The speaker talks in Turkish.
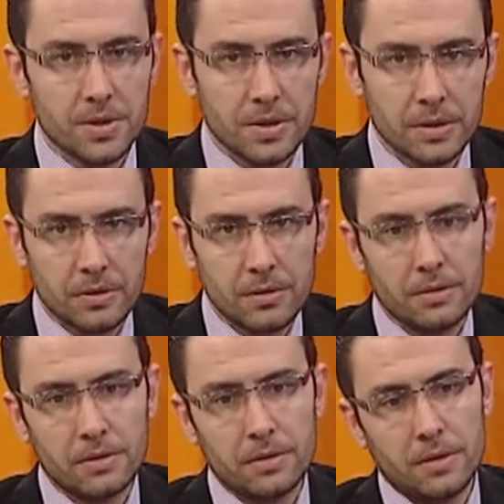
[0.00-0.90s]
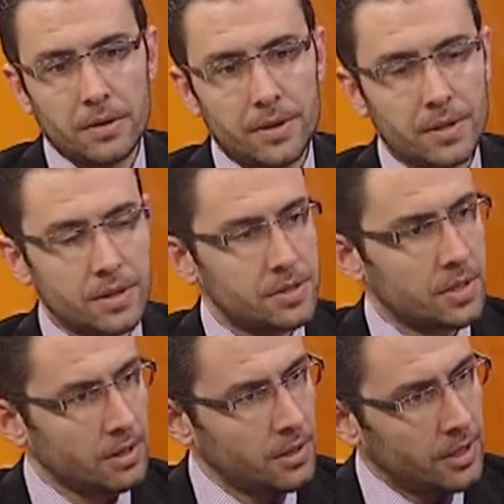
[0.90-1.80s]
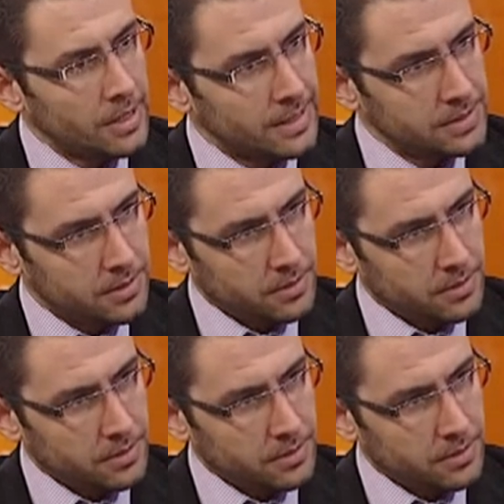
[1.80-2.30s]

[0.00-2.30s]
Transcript: işte e, gece Lat,